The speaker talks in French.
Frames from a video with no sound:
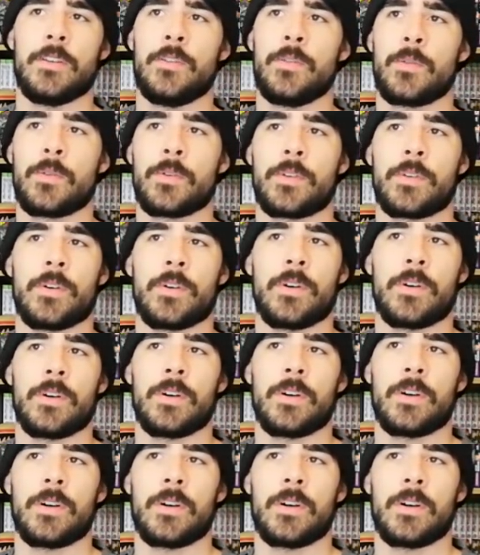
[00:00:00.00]
Donc
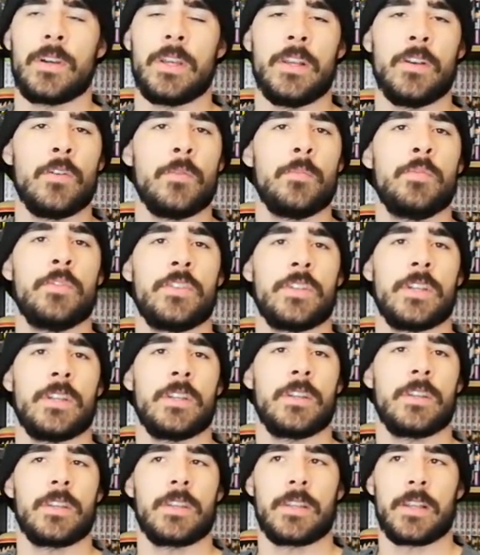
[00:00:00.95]
euh, il est
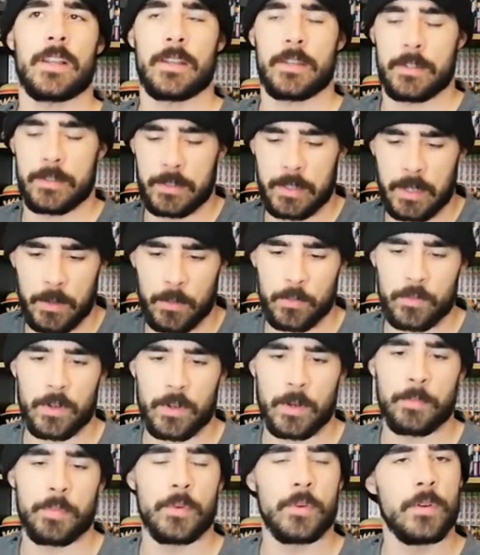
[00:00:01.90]
obligé, ça
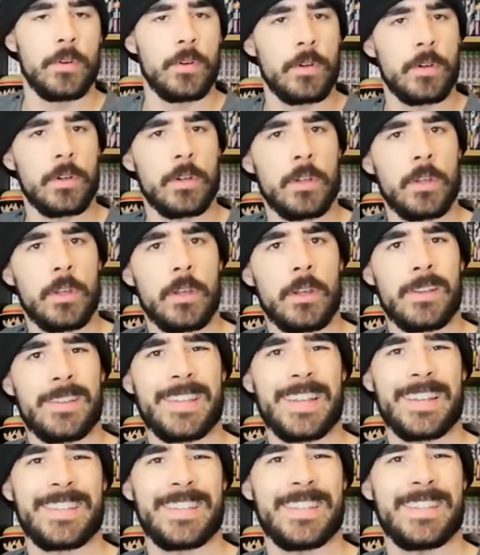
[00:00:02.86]
s'allonge un peu,
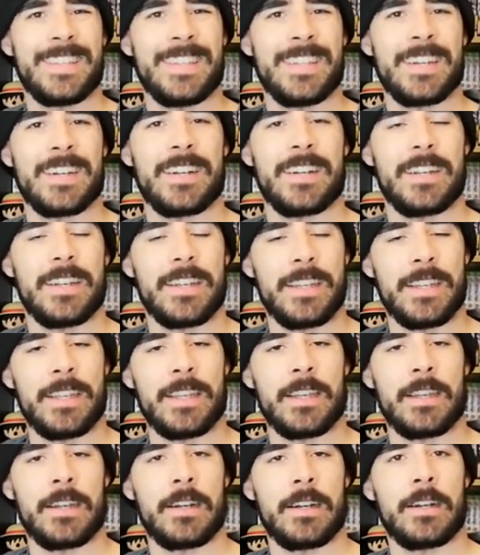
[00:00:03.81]
ça s'étire
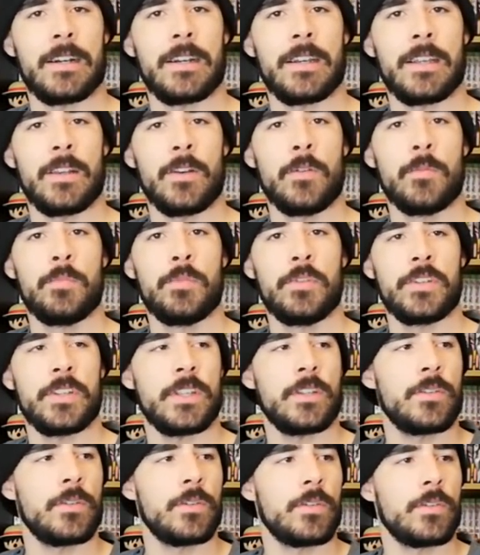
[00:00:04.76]
et euh, il est
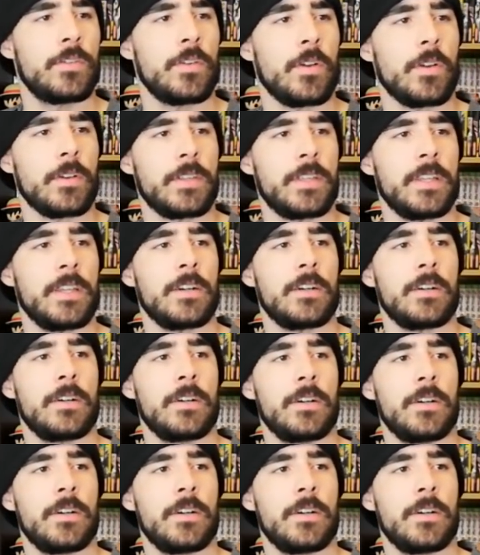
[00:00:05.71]
obligé de sortir